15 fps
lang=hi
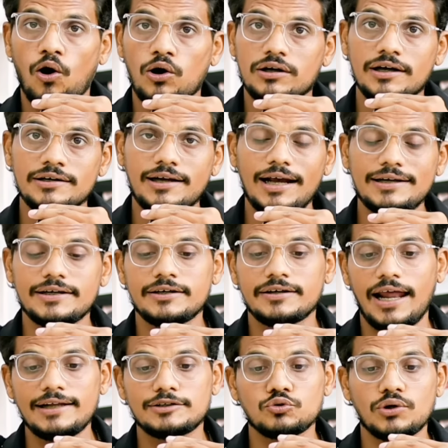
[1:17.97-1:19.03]
और
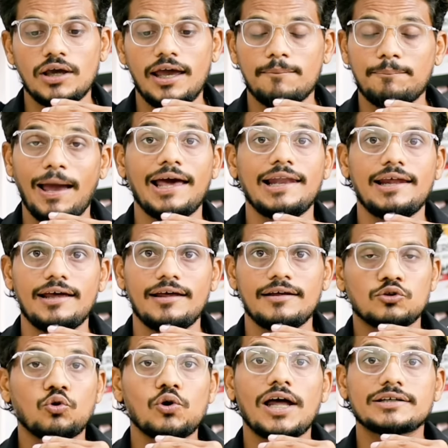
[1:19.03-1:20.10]
कंटेस्टेंट रह चुके हैं पहले
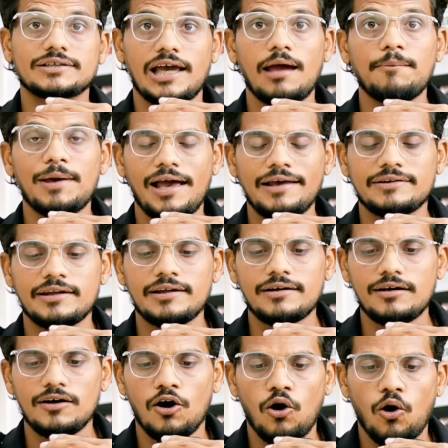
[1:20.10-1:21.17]
2006 में आई थिंक